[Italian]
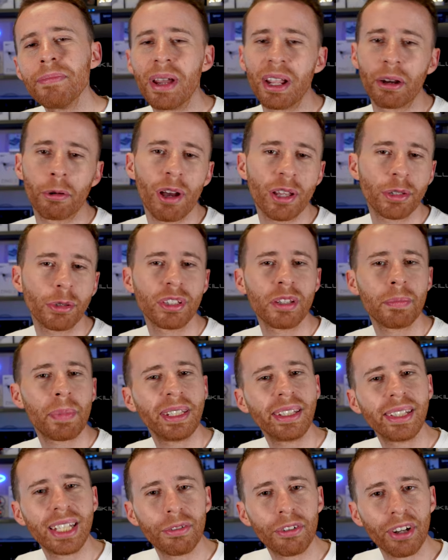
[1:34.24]
Beh, questo
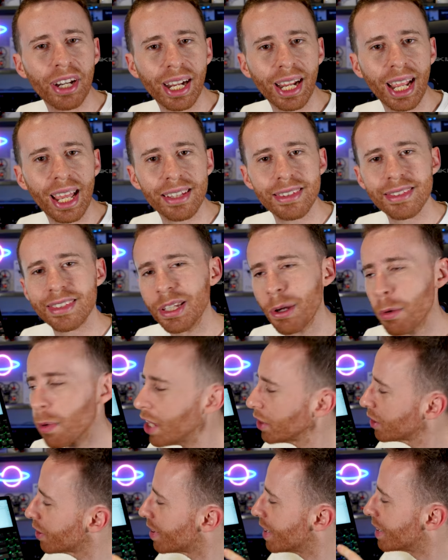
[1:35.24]
dipende da voi ragazzi, in
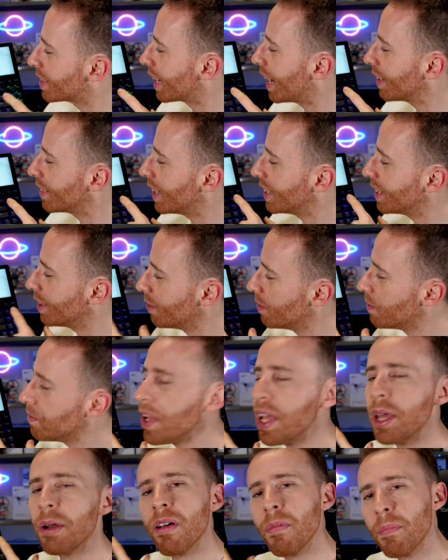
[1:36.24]
quanto si tratta di un
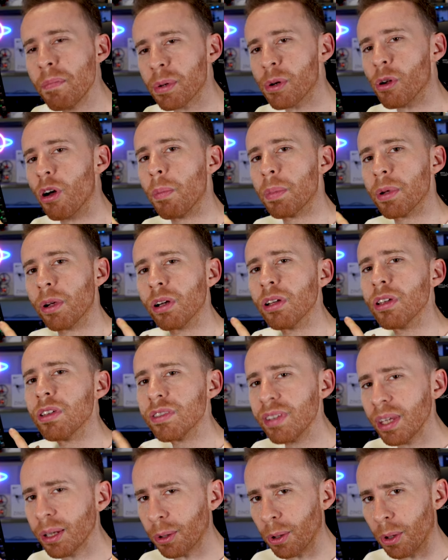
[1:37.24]
vero e proprio
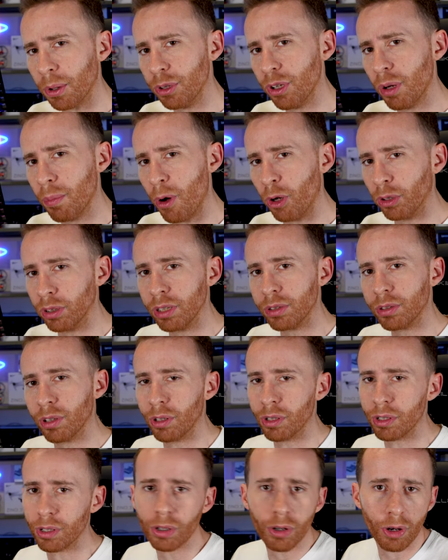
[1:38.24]
secondo
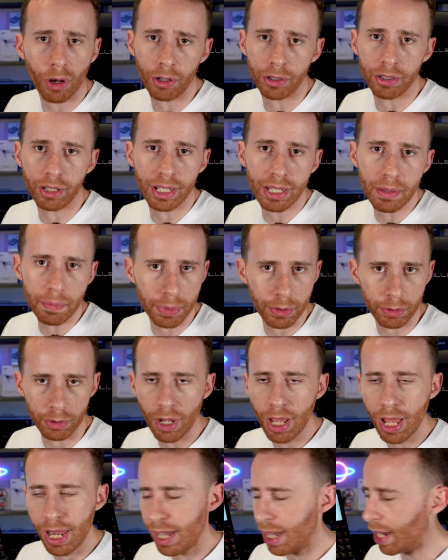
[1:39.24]
monitor con in più
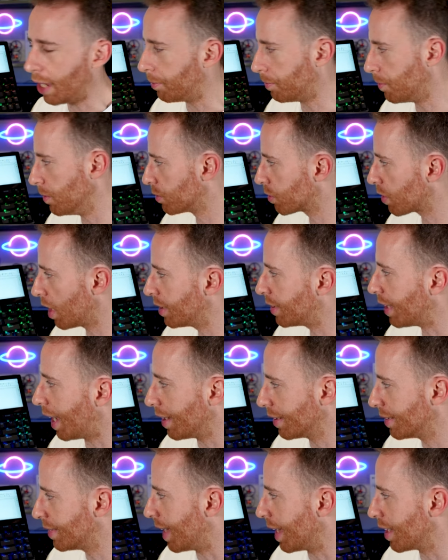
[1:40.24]
la
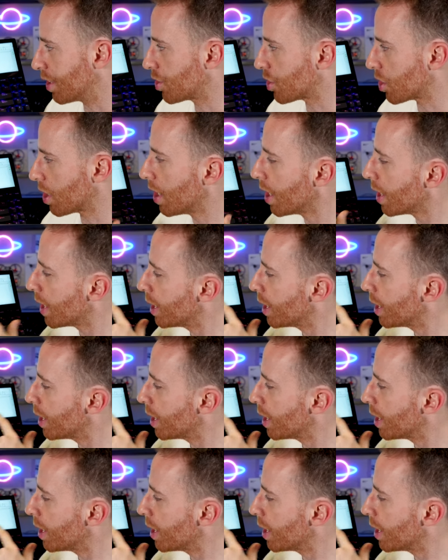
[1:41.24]
funzionalità touch.